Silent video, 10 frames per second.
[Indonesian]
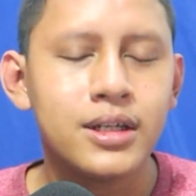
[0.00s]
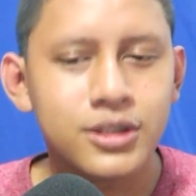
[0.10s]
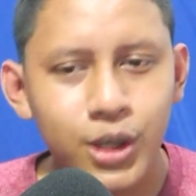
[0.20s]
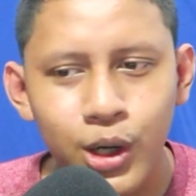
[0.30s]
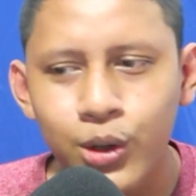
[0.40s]

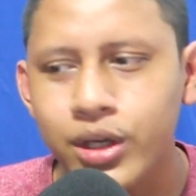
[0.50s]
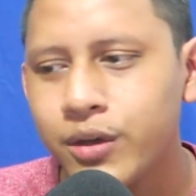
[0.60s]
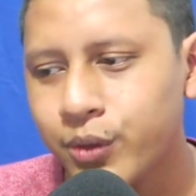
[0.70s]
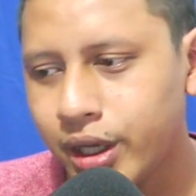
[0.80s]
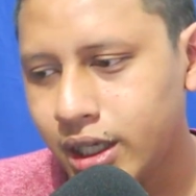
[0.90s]
So
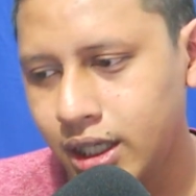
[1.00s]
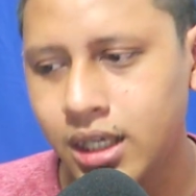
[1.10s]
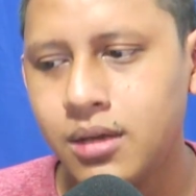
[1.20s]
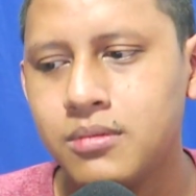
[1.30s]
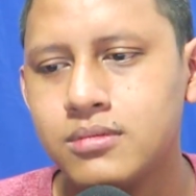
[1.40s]
giveaway ini
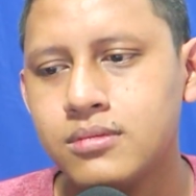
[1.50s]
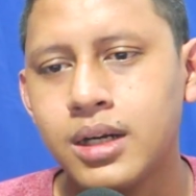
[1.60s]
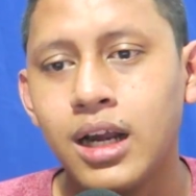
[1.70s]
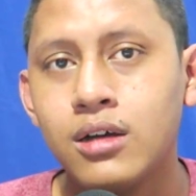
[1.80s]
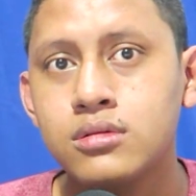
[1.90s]

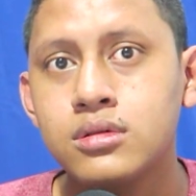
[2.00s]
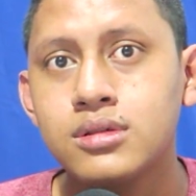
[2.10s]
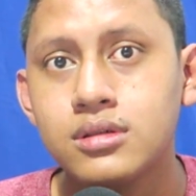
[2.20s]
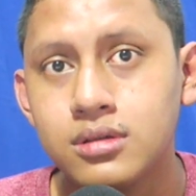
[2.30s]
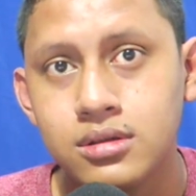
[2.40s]
berlaku